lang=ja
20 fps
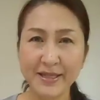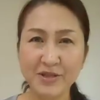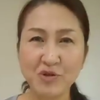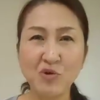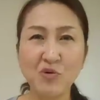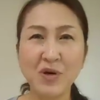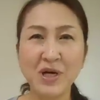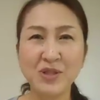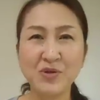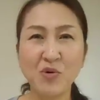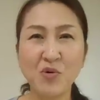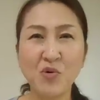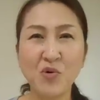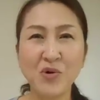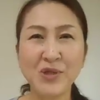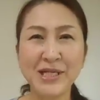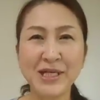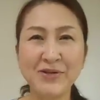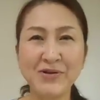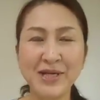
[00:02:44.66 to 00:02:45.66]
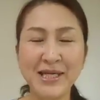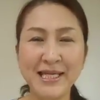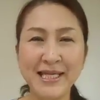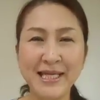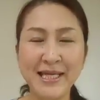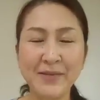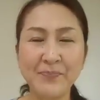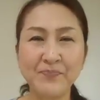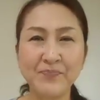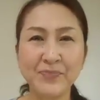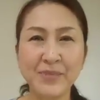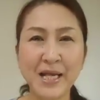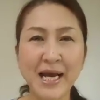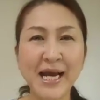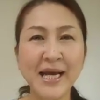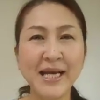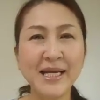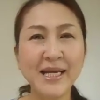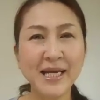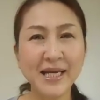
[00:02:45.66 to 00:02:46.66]
動画投稿した時に
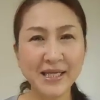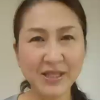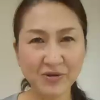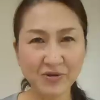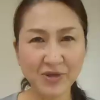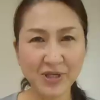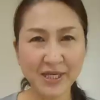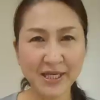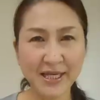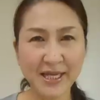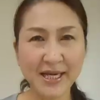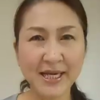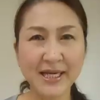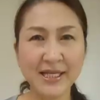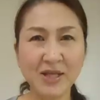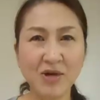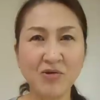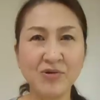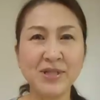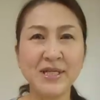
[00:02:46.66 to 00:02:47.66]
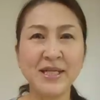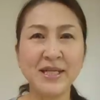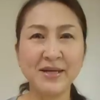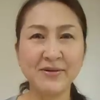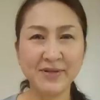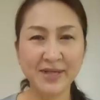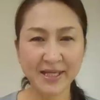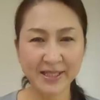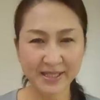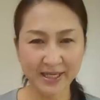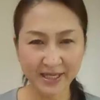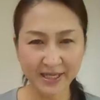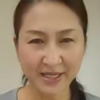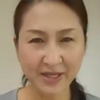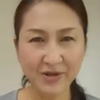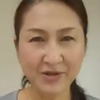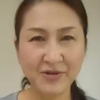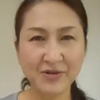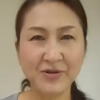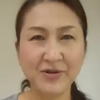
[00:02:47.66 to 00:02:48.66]
ハイライトの入れ方を教えてくださいと
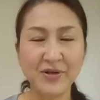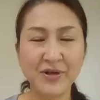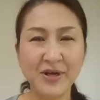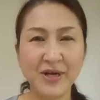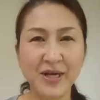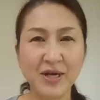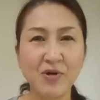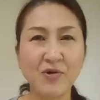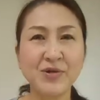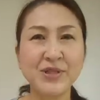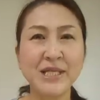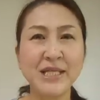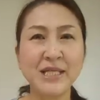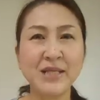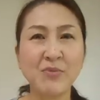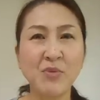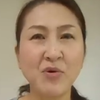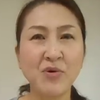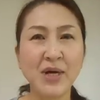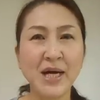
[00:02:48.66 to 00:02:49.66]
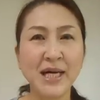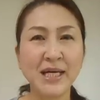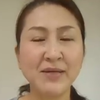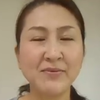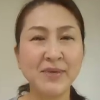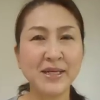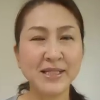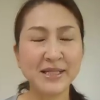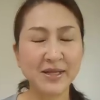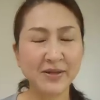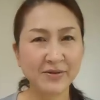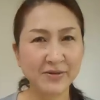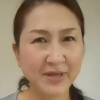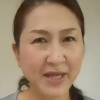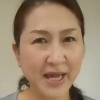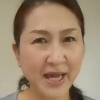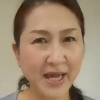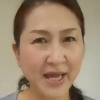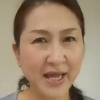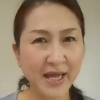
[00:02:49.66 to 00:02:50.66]
いうご質問がありましたの
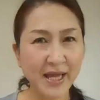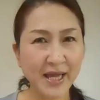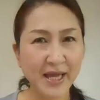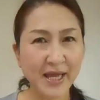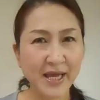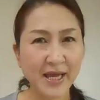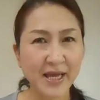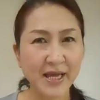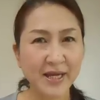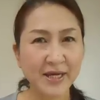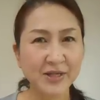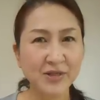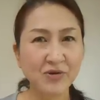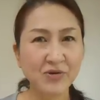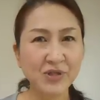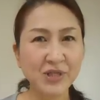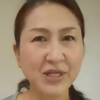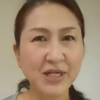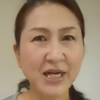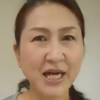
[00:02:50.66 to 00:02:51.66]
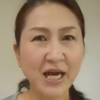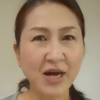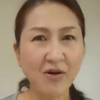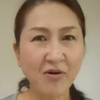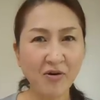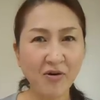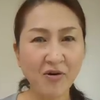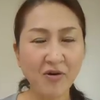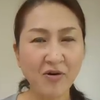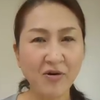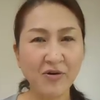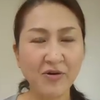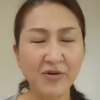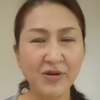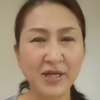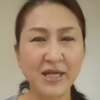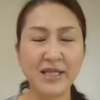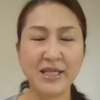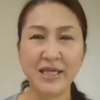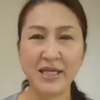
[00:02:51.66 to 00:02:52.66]
でそちらを
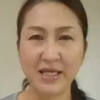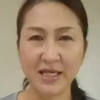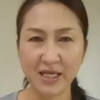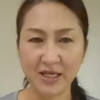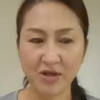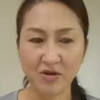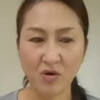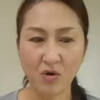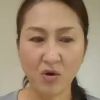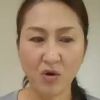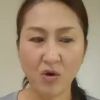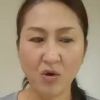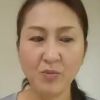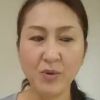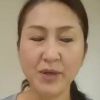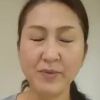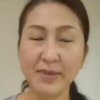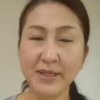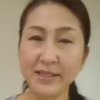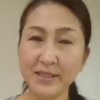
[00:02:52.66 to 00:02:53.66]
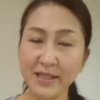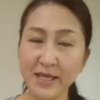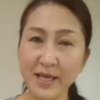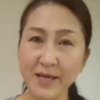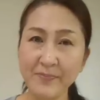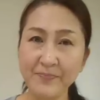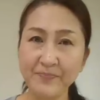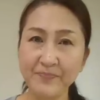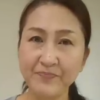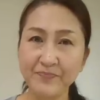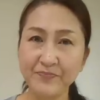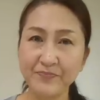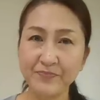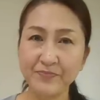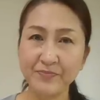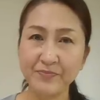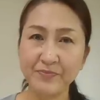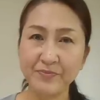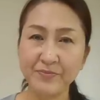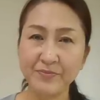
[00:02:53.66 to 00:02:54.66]
やっていきたいと思いますね。
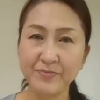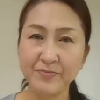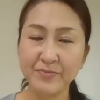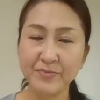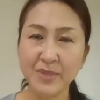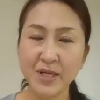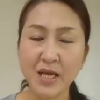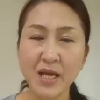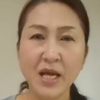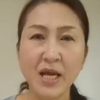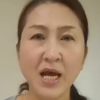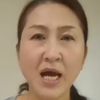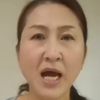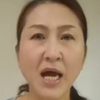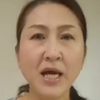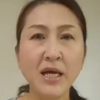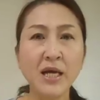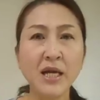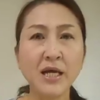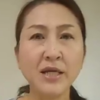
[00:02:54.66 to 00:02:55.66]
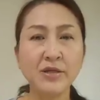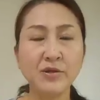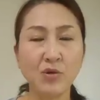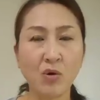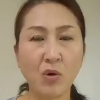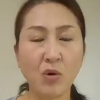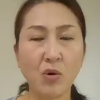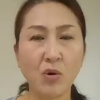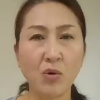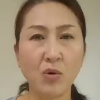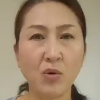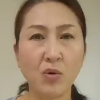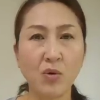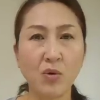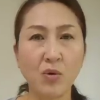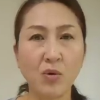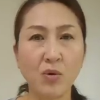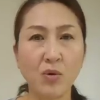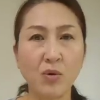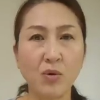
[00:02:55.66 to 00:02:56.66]
ハイライト
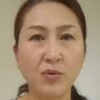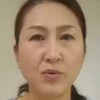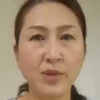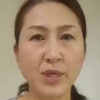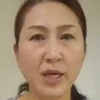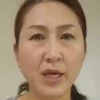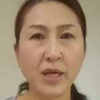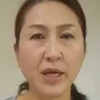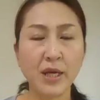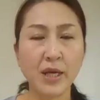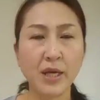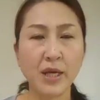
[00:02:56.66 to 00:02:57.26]
ね